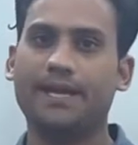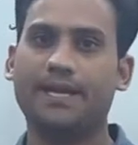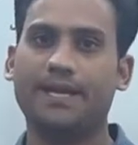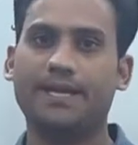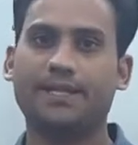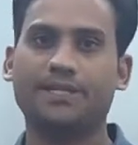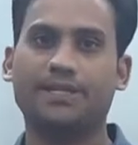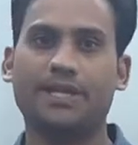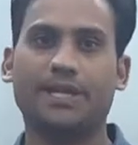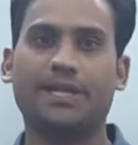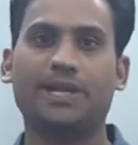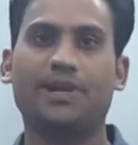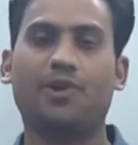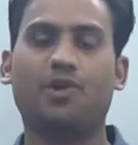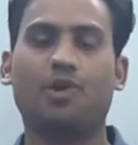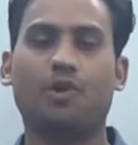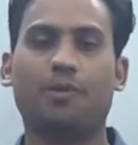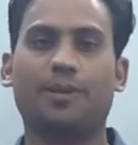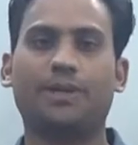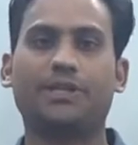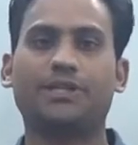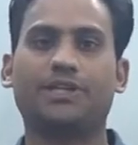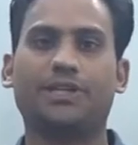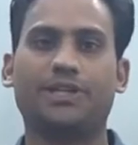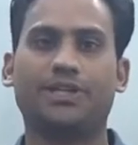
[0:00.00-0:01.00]
आए हैं जाइए
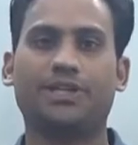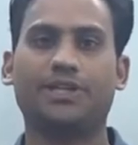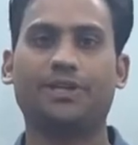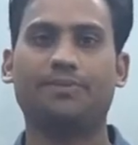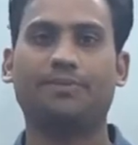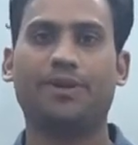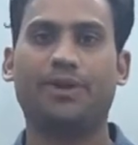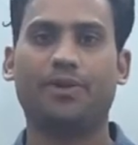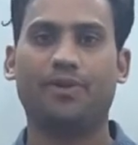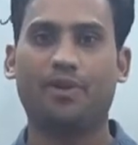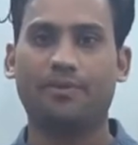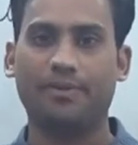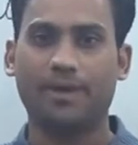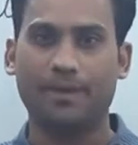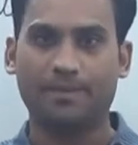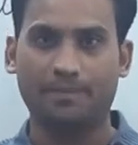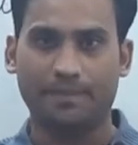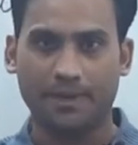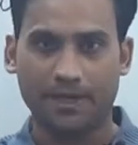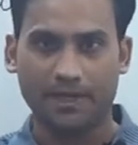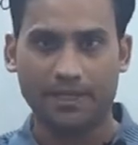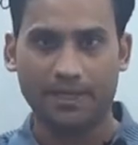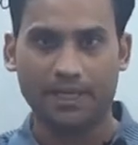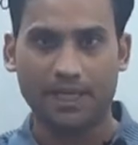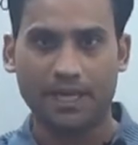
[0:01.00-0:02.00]
कॉमेंट सेक्शन में कॉमेंट
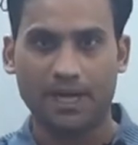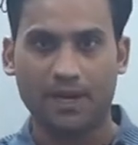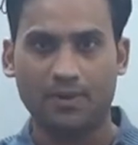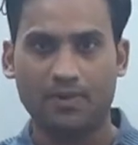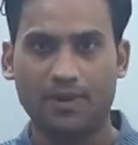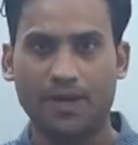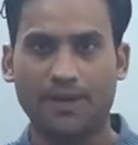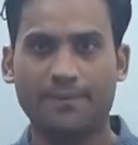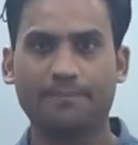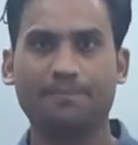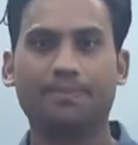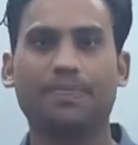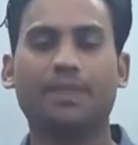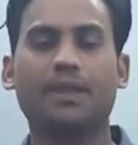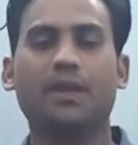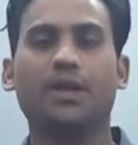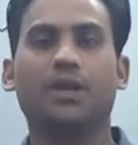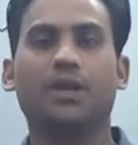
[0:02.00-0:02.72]
पिन किया हुआ है